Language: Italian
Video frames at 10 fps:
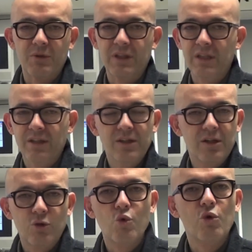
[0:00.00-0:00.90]
quindi
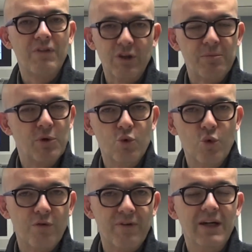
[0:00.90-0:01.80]
curva dopo
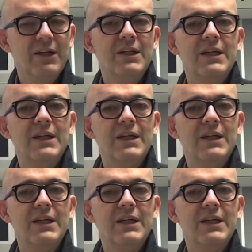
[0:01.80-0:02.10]
curva,